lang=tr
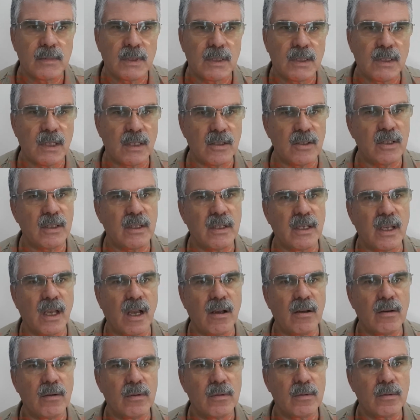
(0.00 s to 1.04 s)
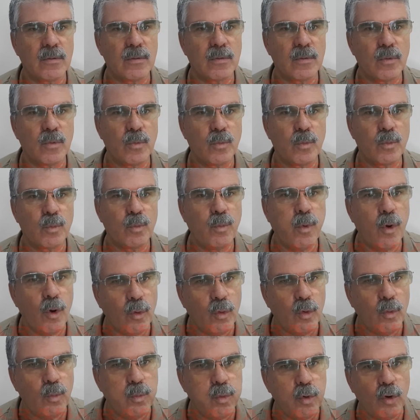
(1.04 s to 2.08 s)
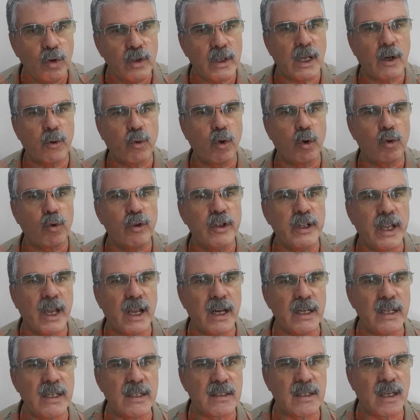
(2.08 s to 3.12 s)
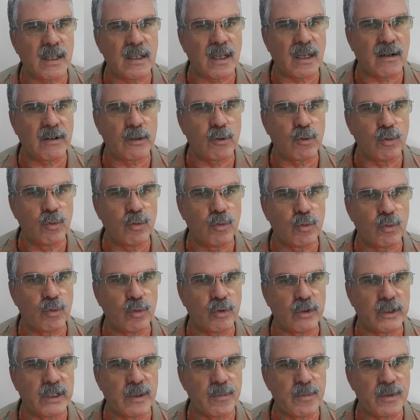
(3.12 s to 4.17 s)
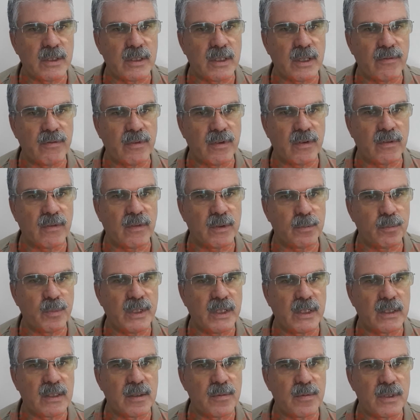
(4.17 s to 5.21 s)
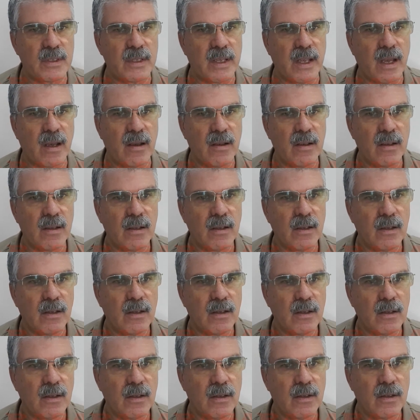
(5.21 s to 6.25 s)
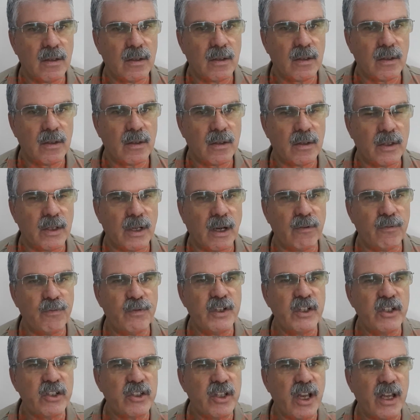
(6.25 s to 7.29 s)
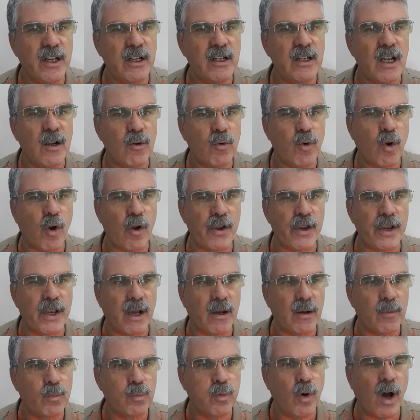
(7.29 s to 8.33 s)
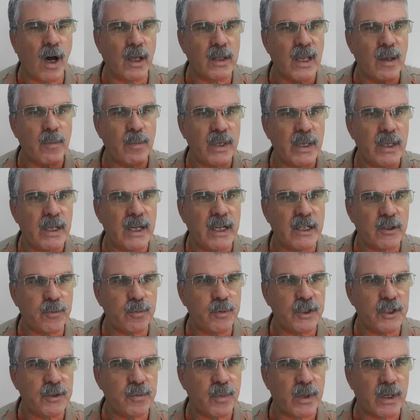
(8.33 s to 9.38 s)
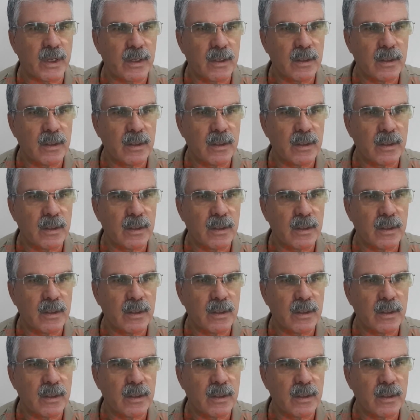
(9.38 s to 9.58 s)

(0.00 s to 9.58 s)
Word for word: Yazık ya. Bu, bu kadar kötü niyetli insanlar var Türkiye'mizde, milletimizde ya. Ya vicdanına koy ya. Bu adam iyileşmiş mi?